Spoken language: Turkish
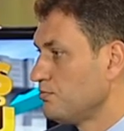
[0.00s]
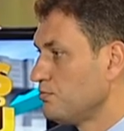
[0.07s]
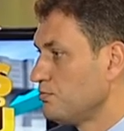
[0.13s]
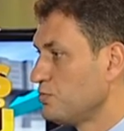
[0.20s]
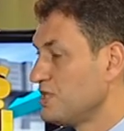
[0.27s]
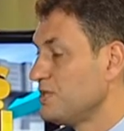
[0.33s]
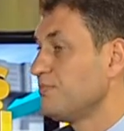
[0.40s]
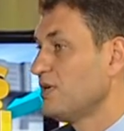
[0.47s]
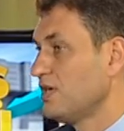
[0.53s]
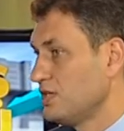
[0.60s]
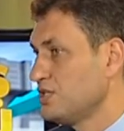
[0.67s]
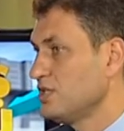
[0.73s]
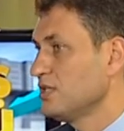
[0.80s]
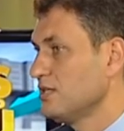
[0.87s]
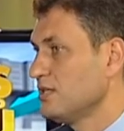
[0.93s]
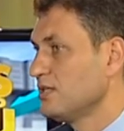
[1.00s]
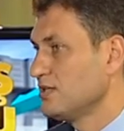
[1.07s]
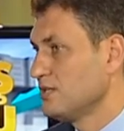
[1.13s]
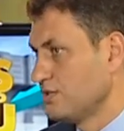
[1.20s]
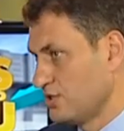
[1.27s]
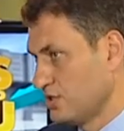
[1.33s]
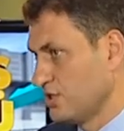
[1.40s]
e, siparişe
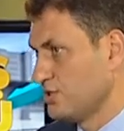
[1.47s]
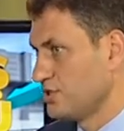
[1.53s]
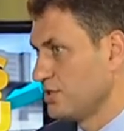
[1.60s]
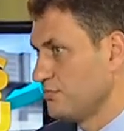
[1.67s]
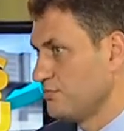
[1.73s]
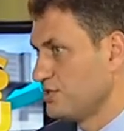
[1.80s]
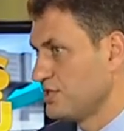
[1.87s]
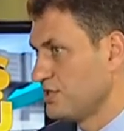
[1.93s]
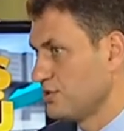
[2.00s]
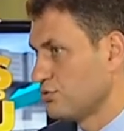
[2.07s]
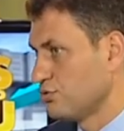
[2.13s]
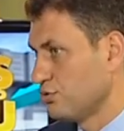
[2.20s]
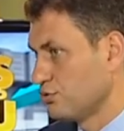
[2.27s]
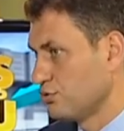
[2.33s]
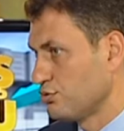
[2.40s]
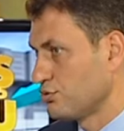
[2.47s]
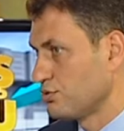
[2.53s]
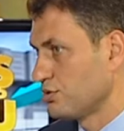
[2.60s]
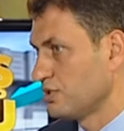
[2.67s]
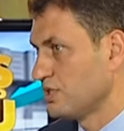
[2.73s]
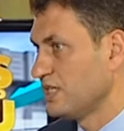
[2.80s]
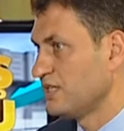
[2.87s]
dayalı çalışan bir sektördür
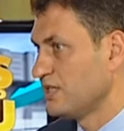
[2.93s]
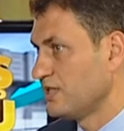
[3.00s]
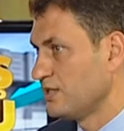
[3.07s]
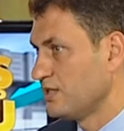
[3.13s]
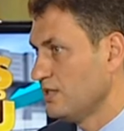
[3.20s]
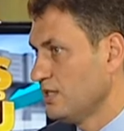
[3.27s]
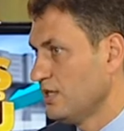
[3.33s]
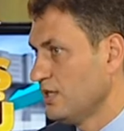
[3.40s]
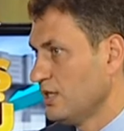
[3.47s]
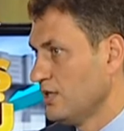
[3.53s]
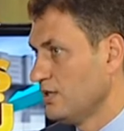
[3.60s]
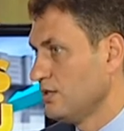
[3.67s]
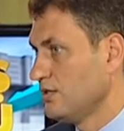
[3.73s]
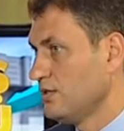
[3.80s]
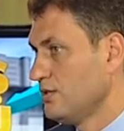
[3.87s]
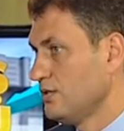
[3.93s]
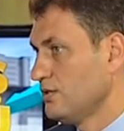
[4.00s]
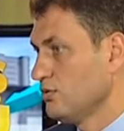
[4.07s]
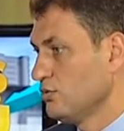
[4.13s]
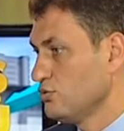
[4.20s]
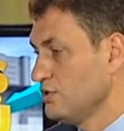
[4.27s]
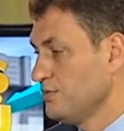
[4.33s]
genelde. E,
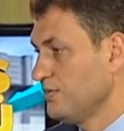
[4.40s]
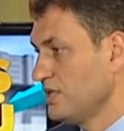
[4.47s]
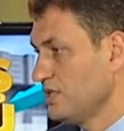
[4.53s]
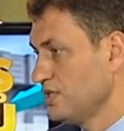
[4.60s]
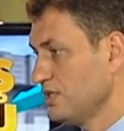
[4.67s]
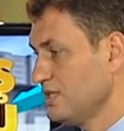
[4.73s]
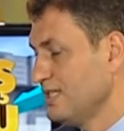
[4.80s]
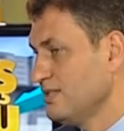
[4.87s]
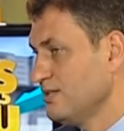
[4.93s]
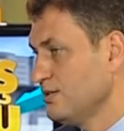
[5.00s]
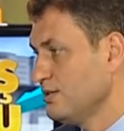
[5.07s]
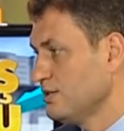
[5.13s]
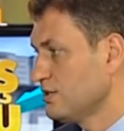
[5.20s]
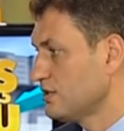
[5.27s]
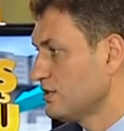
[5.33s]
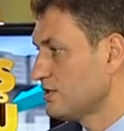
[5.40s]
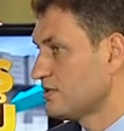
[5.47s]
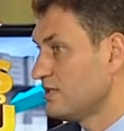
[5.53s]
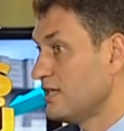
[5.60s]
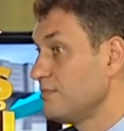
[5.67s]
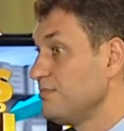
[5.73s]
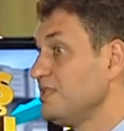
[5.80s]
o siparişe dayalılıkta
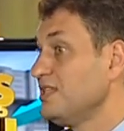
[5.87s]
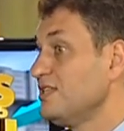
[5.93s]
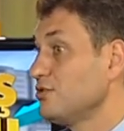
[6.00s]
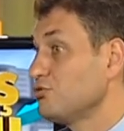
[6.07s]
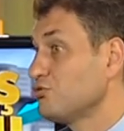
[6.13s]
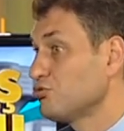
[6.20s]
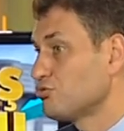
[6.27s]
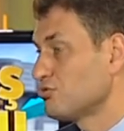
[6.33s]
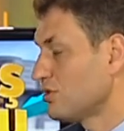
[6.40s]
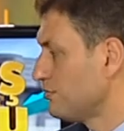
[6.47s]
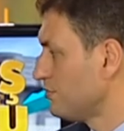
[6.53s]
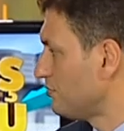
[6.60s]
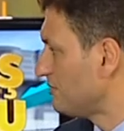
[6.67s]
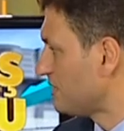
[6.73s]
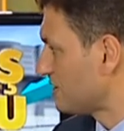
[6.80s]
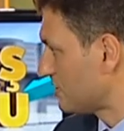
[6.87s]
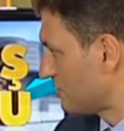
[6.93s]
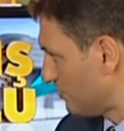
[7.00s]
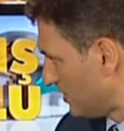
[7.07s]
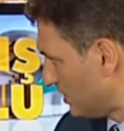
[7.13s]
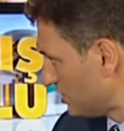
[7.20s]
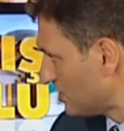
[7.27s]
terminleri tutturabilmek,
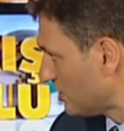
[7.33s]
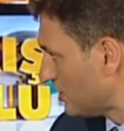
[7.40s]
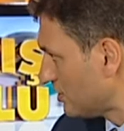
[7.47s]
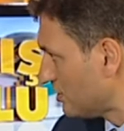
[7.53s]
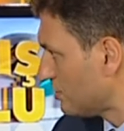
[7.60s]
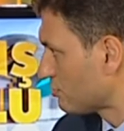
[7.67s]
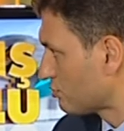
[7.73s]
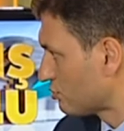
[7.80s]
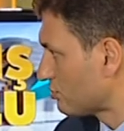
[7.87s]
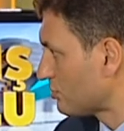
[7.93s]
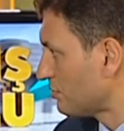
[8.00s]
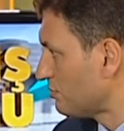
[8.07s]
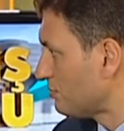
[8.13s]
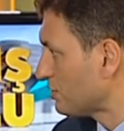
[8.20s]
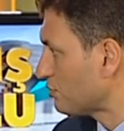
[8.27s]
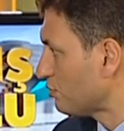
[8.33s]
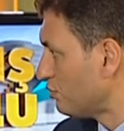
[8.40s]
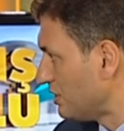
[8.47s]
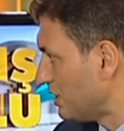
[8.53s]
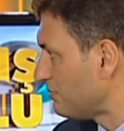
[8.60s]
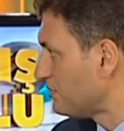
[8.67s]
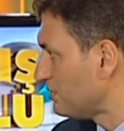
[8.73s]
sipariş tarihlerini tutturabilmek
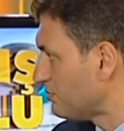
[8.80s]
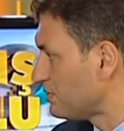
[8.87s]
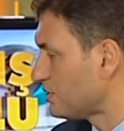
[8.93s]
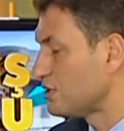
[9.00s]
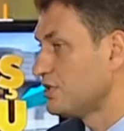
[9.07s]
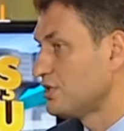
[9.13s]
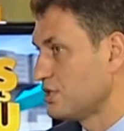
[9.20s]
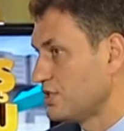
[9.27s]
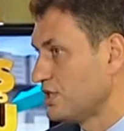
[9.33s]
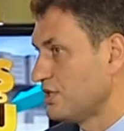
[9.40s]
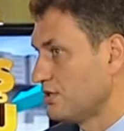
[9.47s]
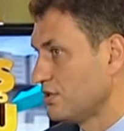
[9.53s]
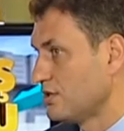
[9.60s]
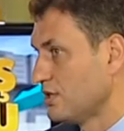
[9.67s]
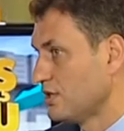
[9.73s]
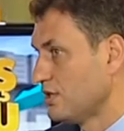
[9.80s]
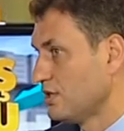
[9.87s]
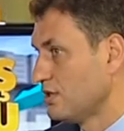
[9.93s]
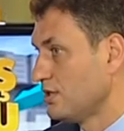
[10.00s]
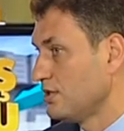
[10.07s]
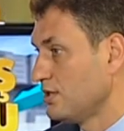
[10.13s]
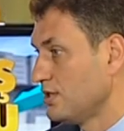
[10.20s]
önemli bir şey e,
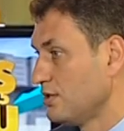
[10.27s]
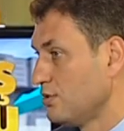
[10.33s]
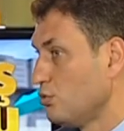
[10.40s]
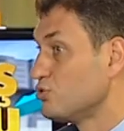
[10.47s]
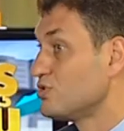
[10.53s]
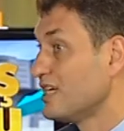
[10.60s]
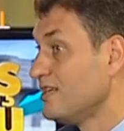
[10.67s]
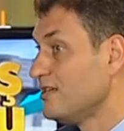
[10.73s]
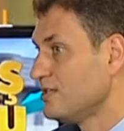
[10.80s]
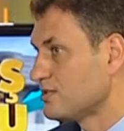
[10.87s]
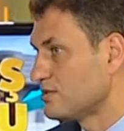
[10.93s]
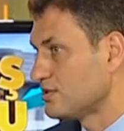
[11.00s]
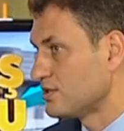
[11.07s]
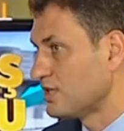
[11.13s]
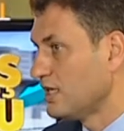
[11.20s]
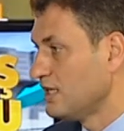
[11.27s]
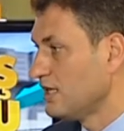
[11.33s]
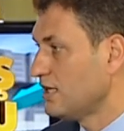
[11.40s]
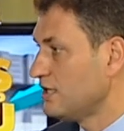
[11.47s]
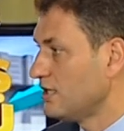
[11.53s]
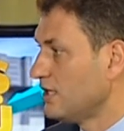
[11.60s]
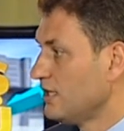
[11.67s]
ee, özelliktir.
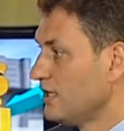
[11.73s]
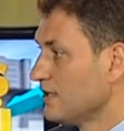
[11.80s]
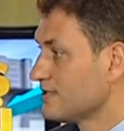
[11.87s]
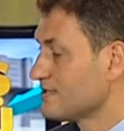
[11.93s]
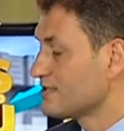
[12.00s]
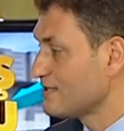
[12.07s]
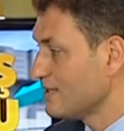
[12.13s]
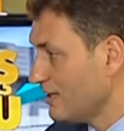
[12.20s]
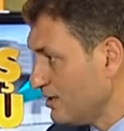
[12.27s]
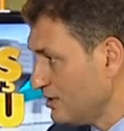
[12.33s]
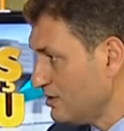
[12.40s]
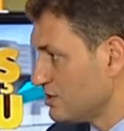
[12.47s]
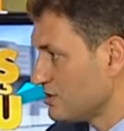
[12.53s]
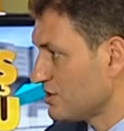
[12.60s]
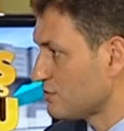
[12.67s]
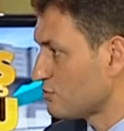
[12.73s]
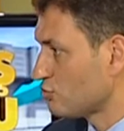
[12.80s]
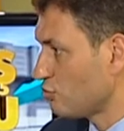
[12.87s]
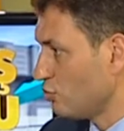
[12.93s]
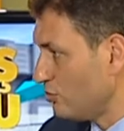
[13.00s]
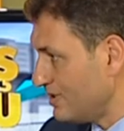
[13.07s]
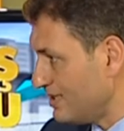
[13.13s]
Yani sadece
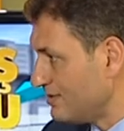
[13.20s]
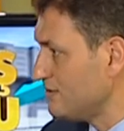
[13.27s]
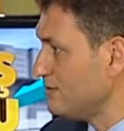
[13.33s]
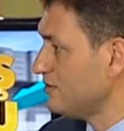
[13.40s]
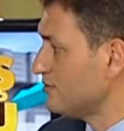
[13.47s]
söylediği